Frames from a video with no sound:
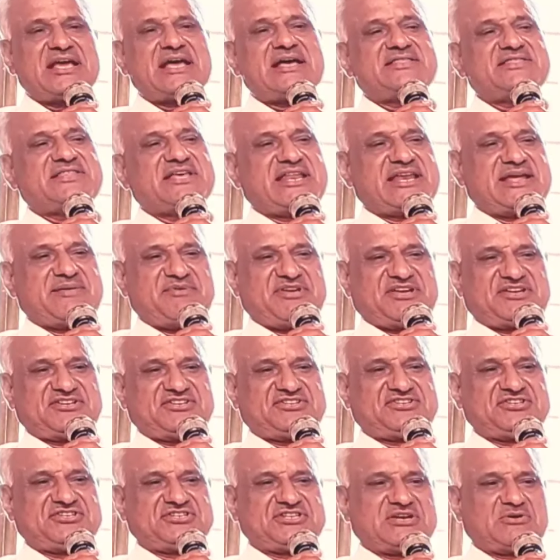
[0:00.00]
के अंधेरे में
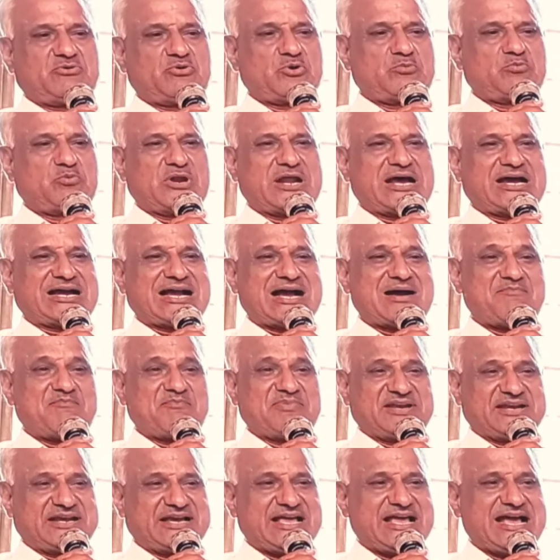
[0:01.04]
किसी से कोई बुरा काम
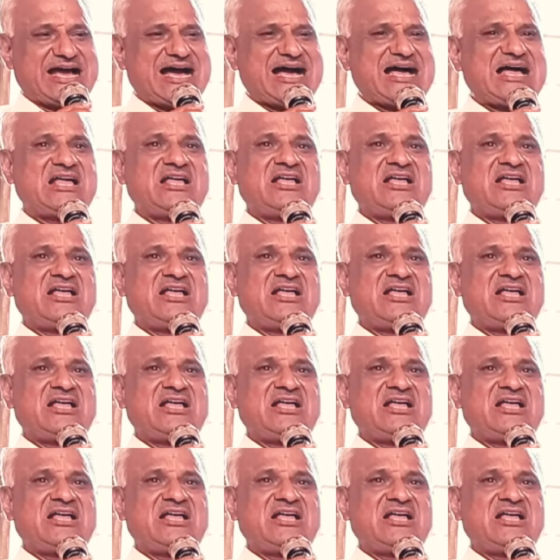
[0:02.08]
बन गया